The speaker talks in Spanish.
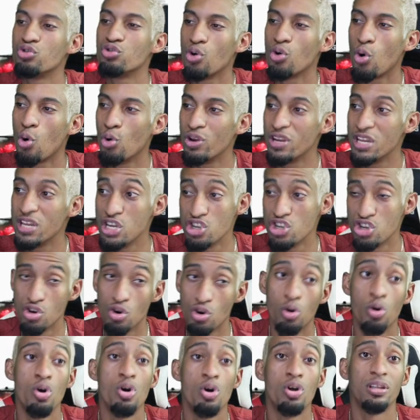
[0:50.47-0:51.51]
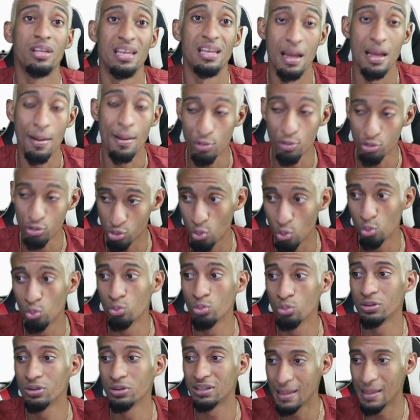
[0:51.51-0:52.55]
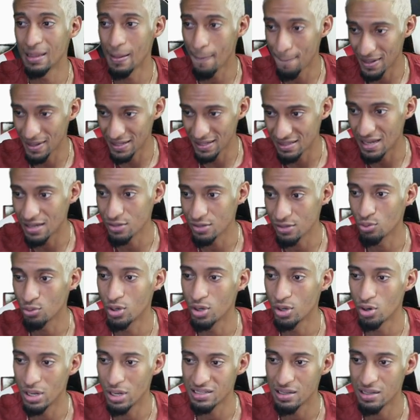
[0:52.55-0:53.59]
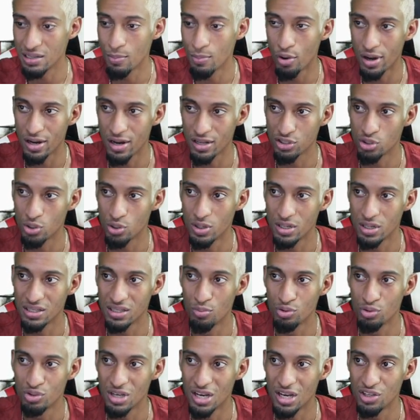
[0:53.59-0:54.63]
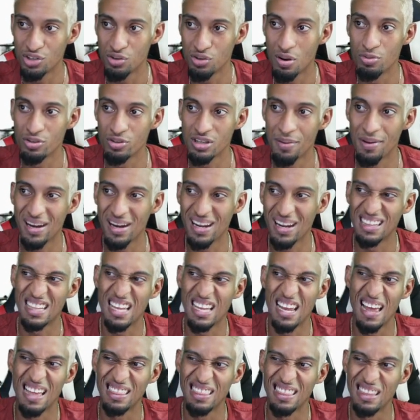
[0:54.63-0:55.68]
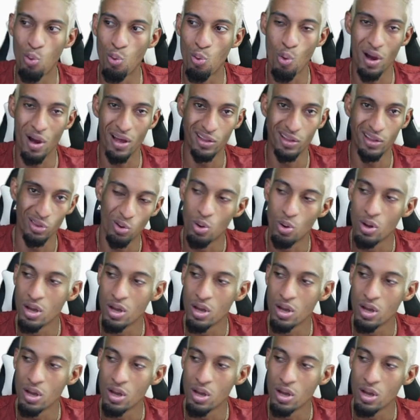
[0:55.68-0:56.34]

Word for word: o niño, teníamos un tiempezazo que no le hacíamos reacción a este muchacho y vamos a ver qué tal anda jugando.